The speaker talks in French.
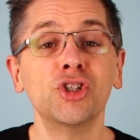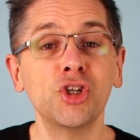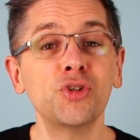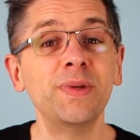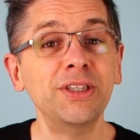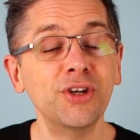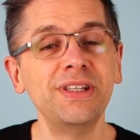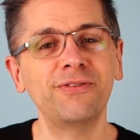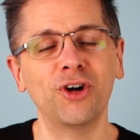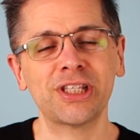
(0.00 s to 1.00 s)
Je suis
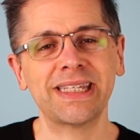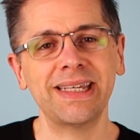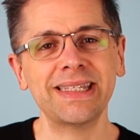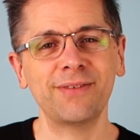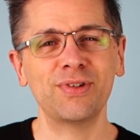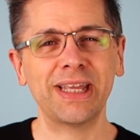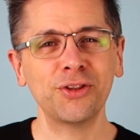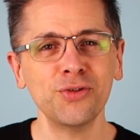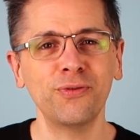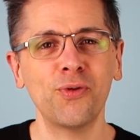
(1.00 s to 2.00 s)
Denis Fortier. Si vous
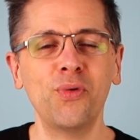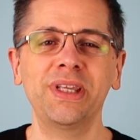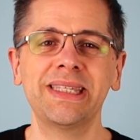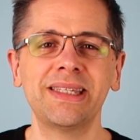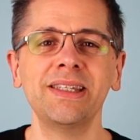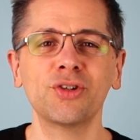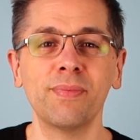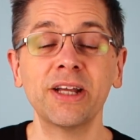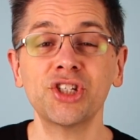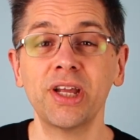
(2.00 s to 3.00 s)
êtes nouveau ici sur
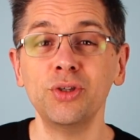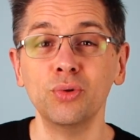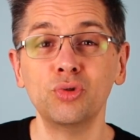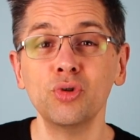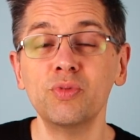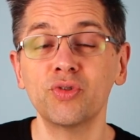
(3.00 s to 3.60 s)
ma chaîne YouTube,